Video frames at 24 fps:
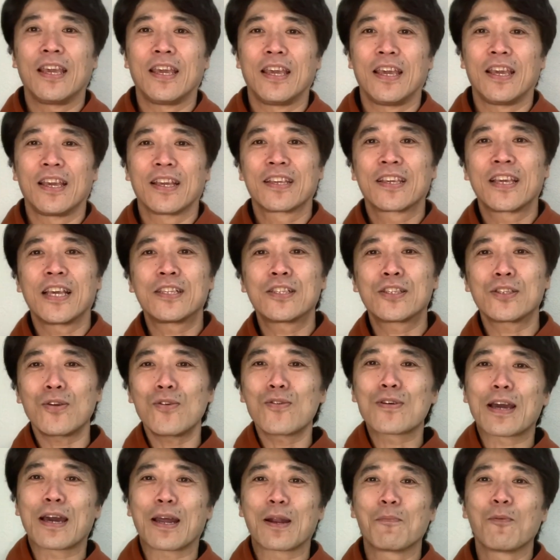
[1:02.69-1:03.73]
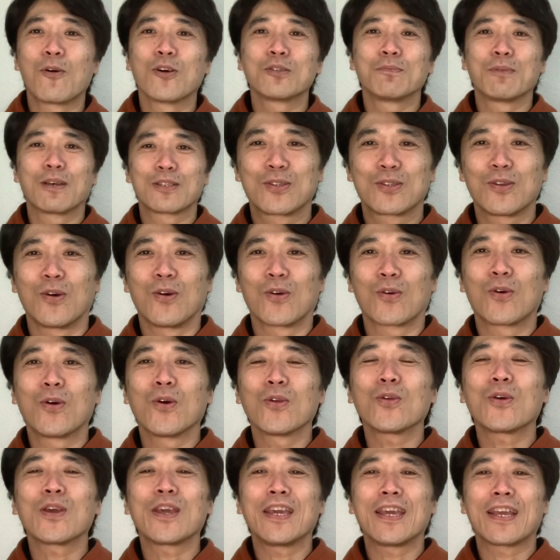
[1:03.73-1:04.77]
えー、結論から申しと
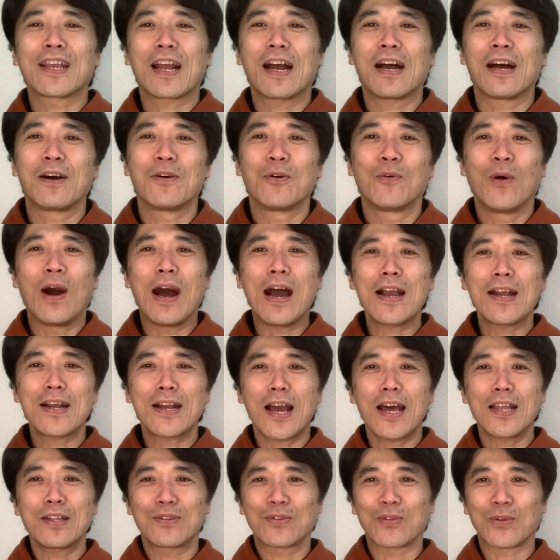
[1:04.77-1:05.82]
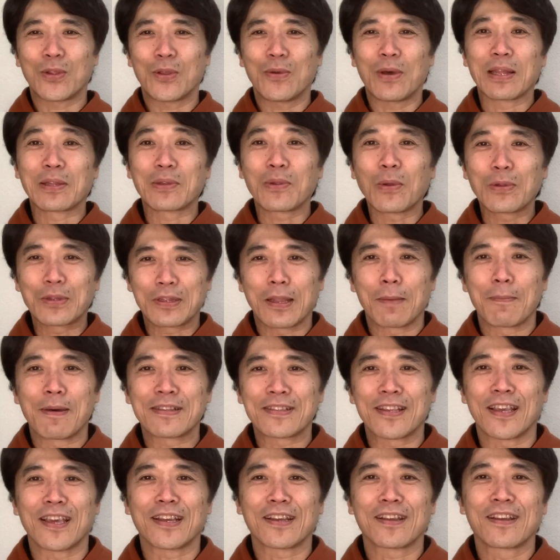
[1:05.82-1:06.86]
この映画ワンカットでは撮ってま
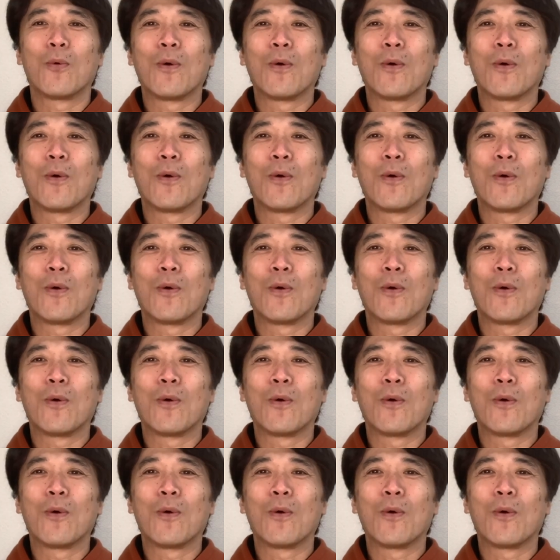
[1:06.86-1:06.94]
せん